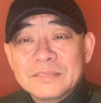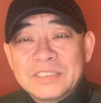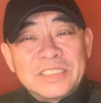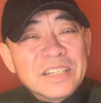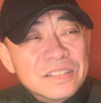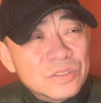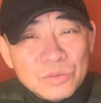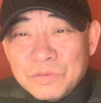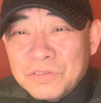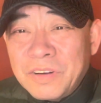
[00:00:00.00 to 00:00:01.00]
振
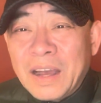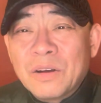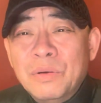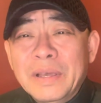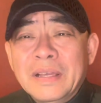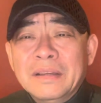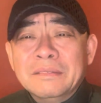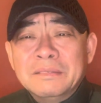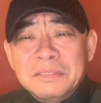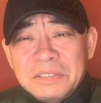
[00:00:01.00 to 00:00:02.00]
聋发聩、
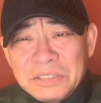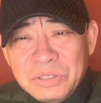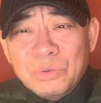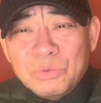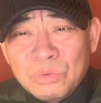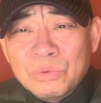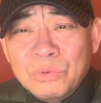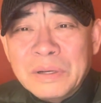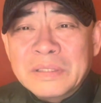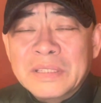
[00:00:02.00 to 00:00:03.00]
醍醐
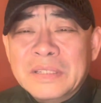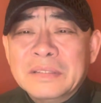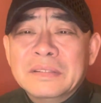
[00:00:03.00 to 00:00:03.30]
灌顶、